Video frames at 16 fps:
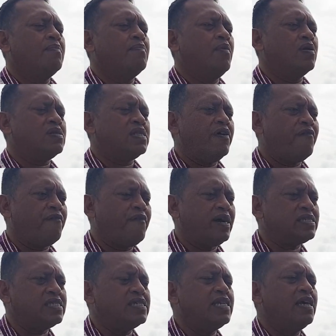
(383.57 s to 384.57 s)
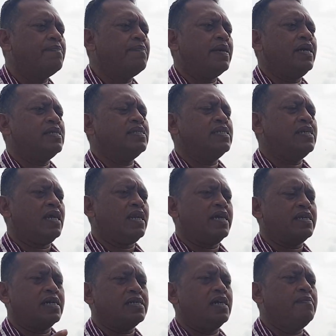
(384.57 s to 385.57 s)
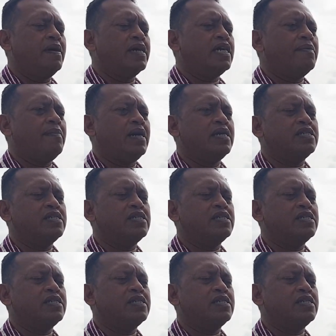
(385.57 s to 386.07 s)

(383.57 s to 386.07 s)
motivasi dalam pelayanan tidak lain adalah bagaimana